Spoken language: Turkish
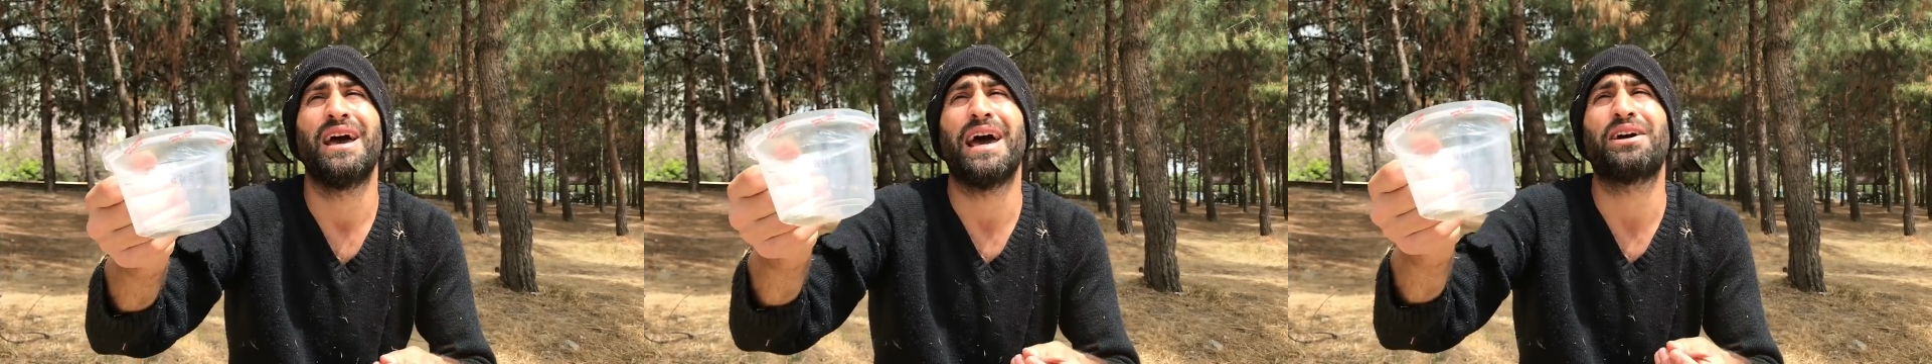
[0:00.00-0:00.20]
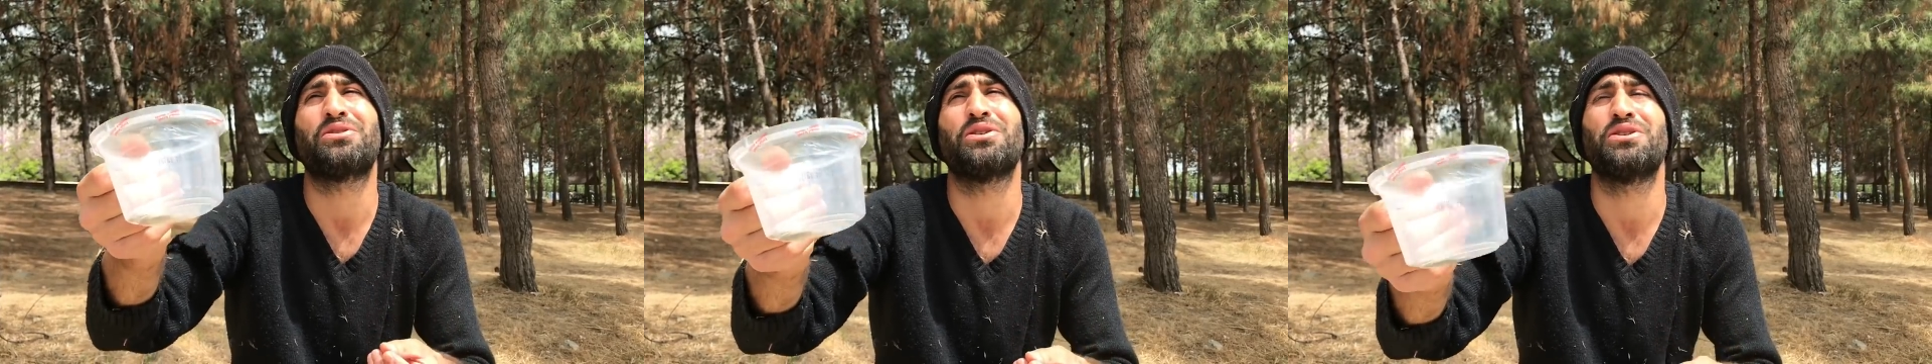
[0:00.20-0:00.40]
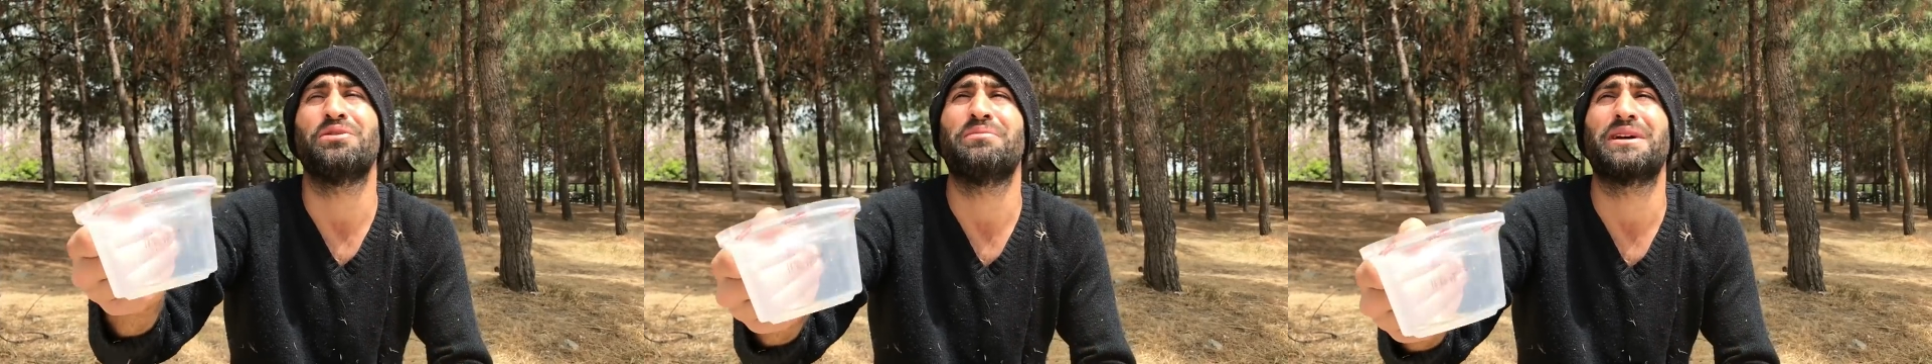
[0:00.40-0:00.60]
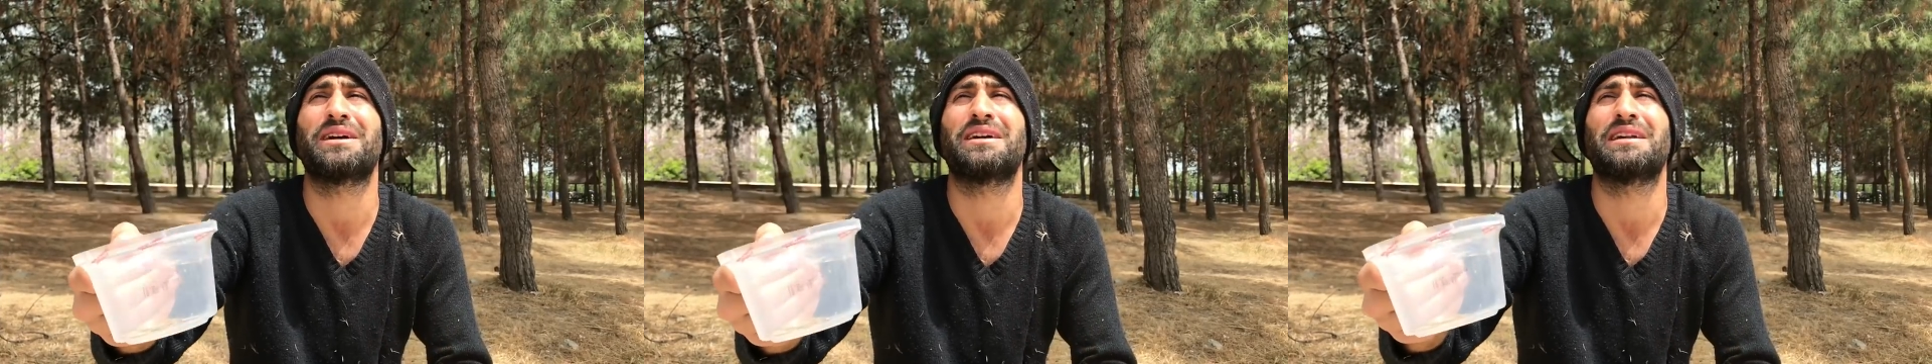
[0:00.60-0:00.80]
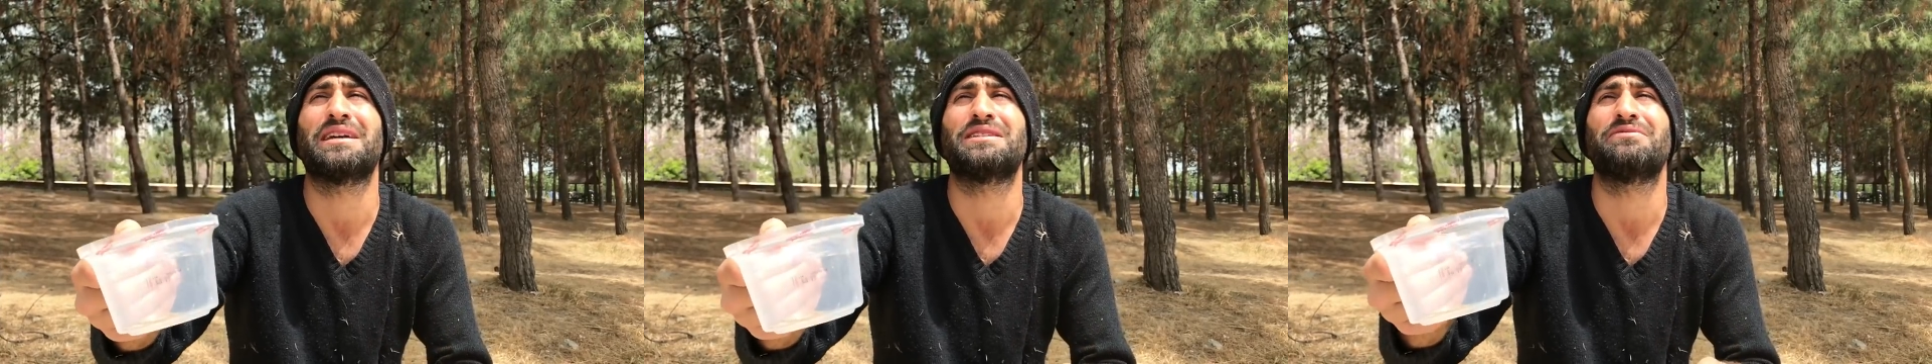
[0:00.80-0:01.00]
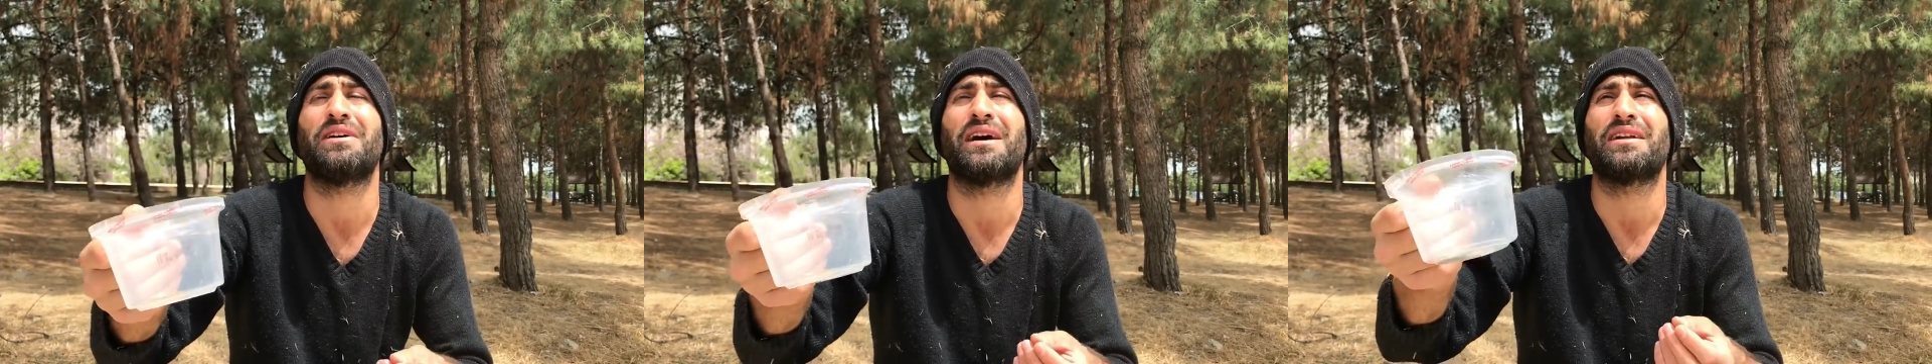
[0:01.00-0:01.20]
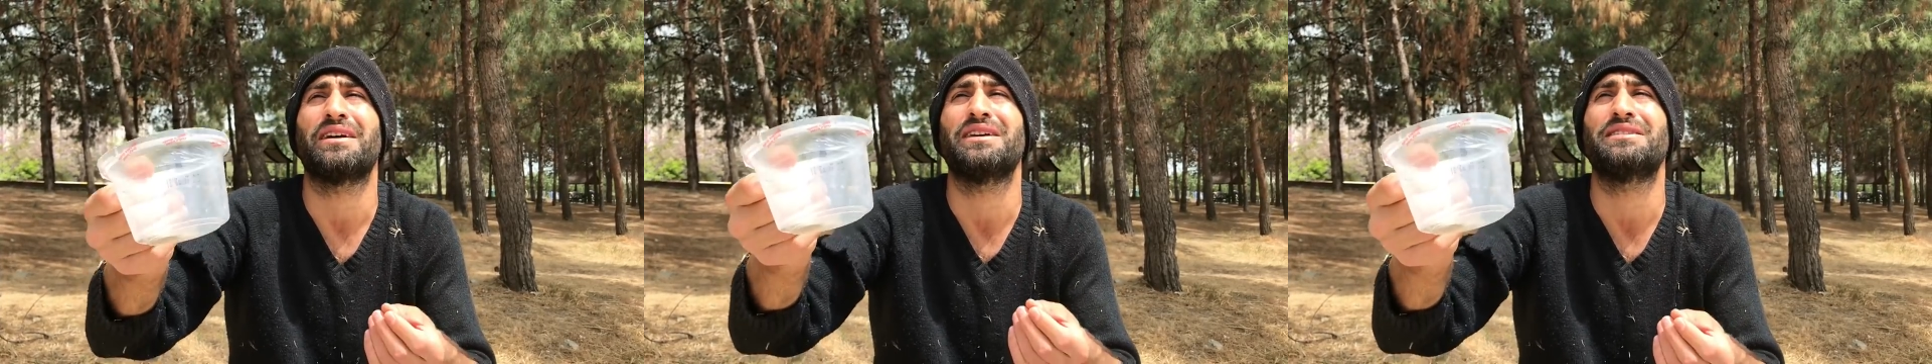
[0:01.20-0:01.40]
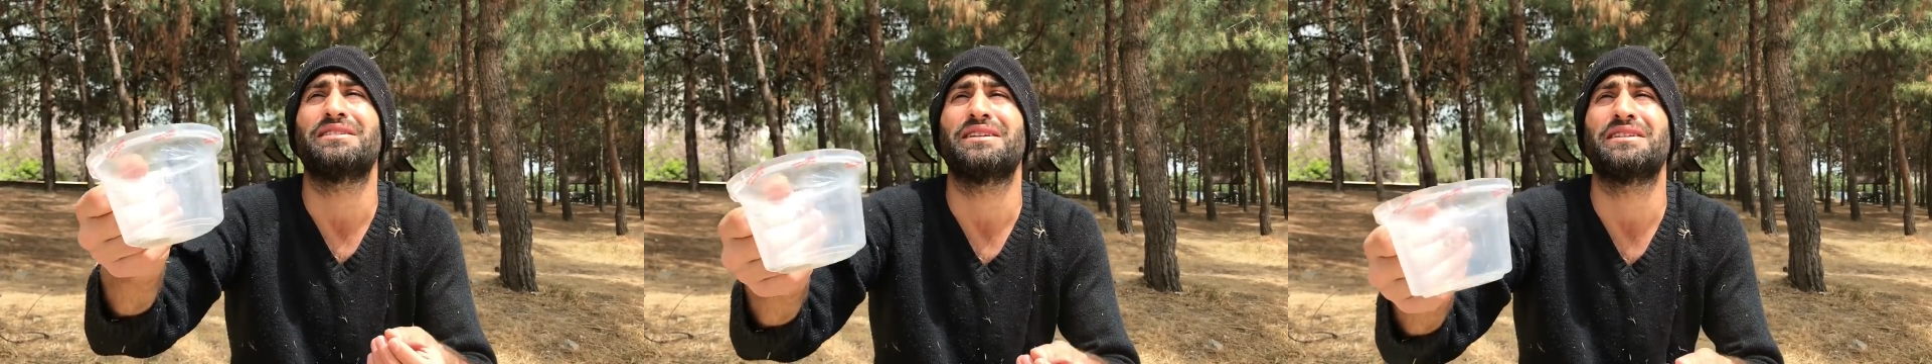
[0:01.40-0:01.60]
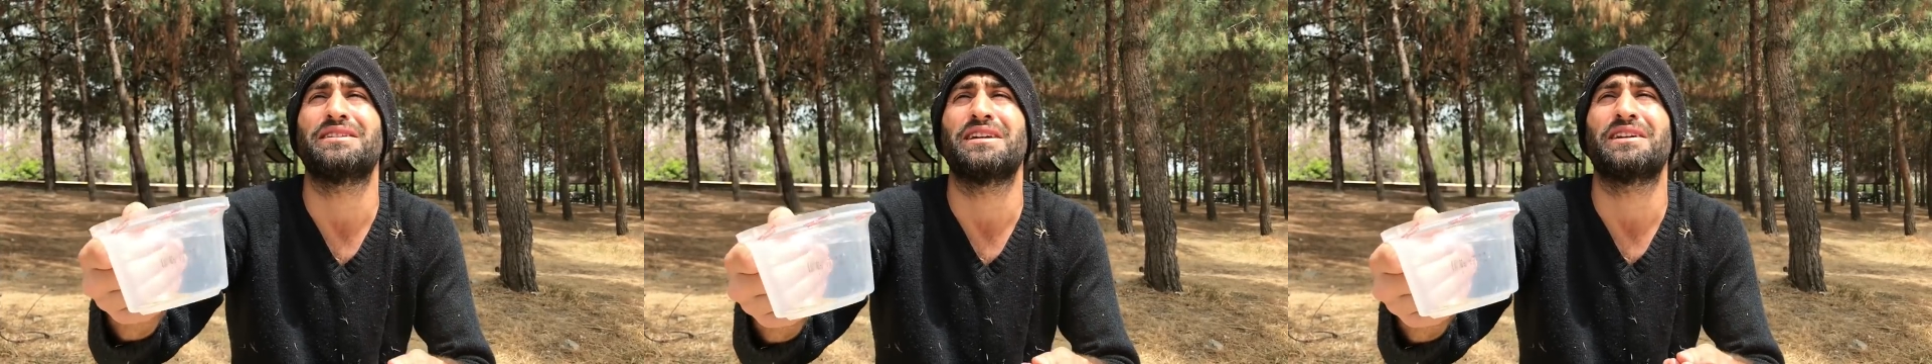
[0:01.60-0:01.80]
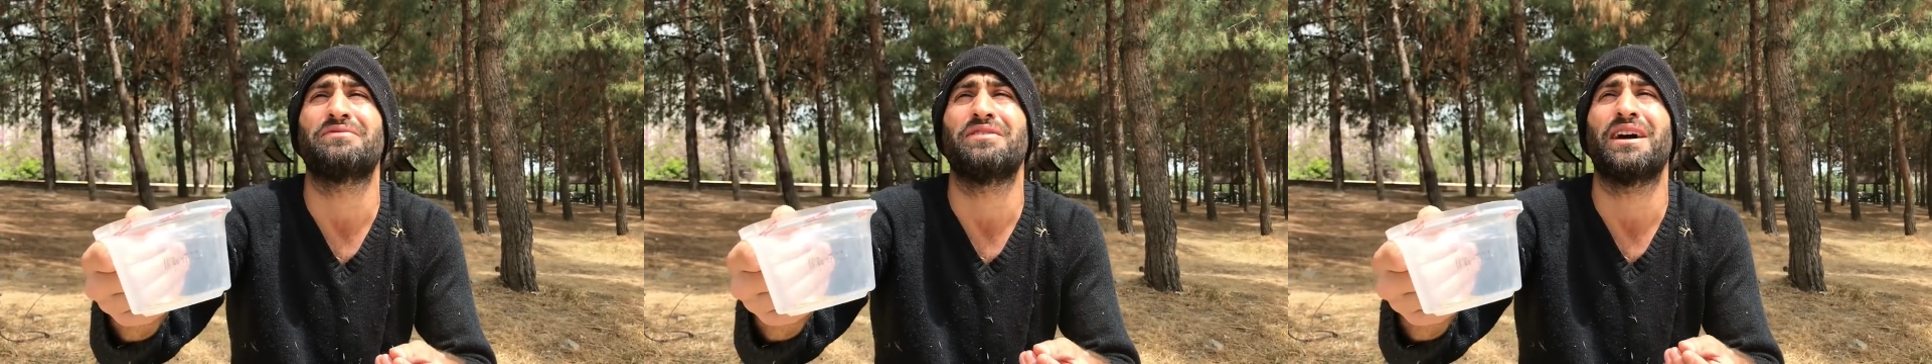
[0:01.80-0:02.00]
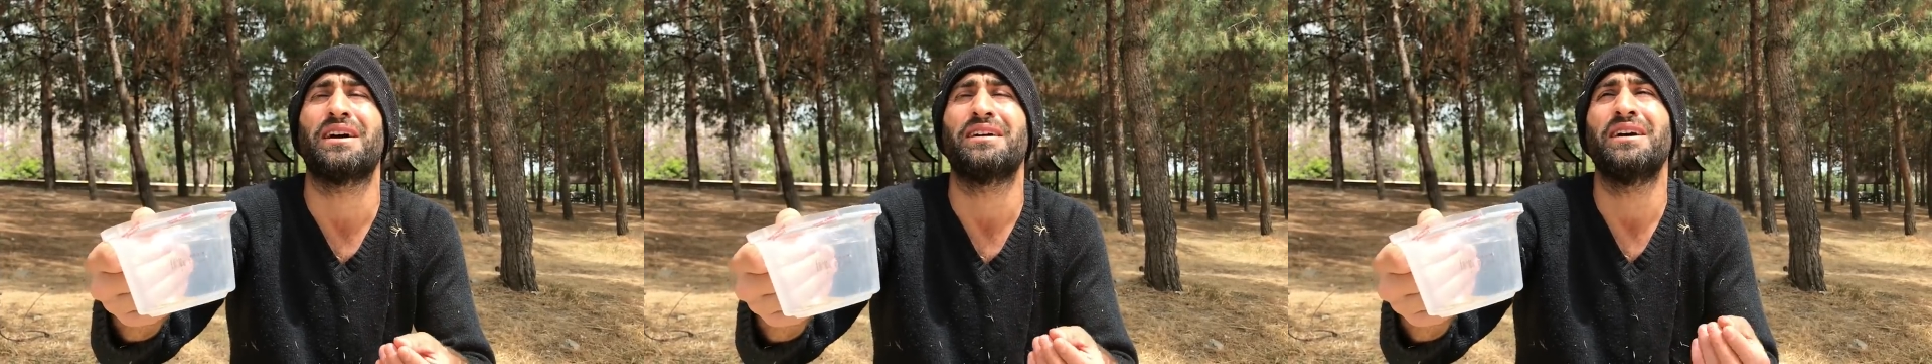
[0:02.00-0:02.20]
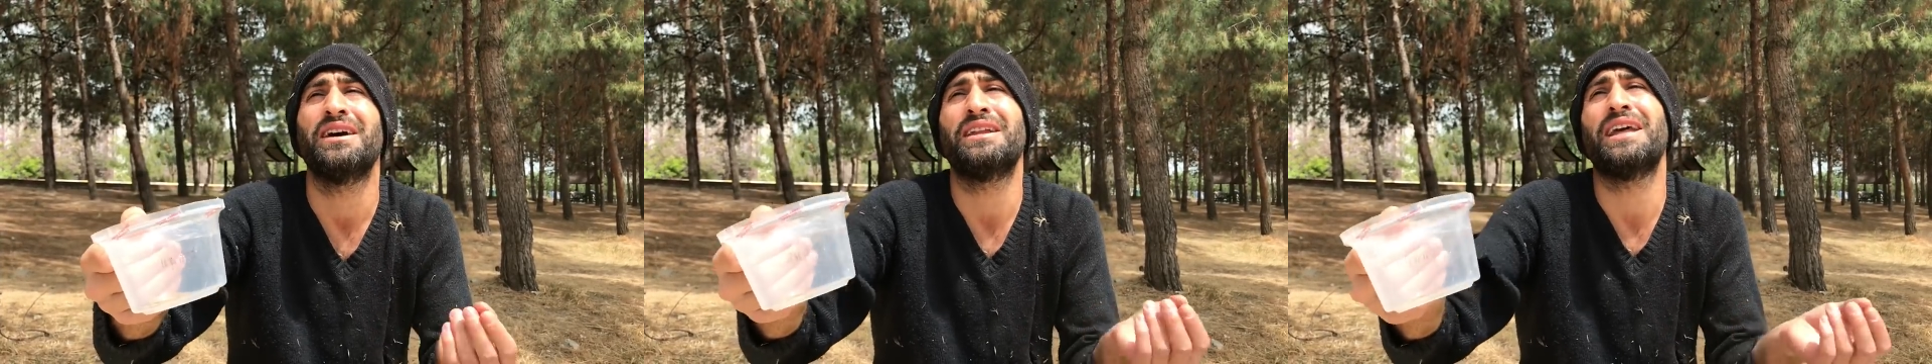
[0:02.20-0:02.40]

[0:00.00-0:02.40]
Ekonomik kriz var, işsizlik var.